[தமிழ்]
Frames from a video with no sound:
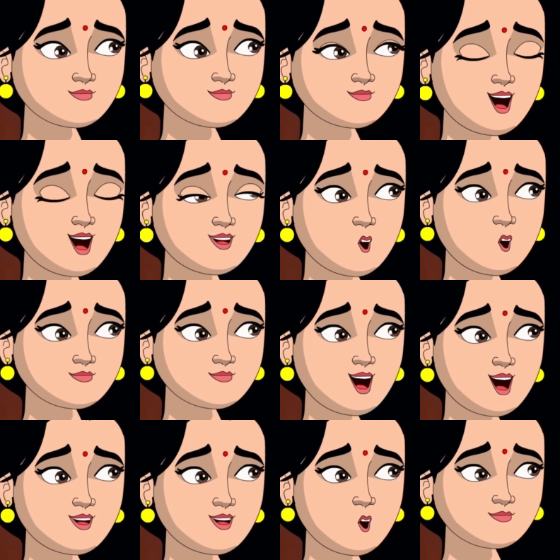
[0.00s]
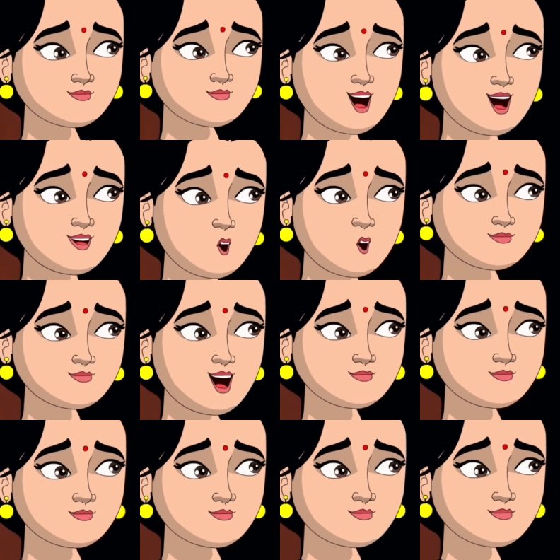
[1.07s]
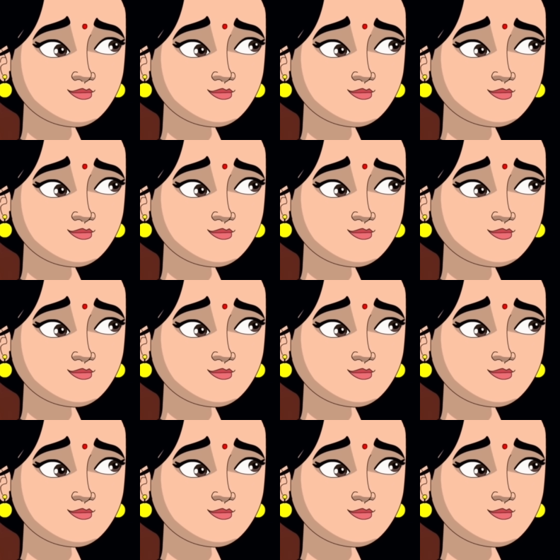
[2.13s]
தேவையில்லாத முடிவெல்லாம் எடுக்கக்கூடாது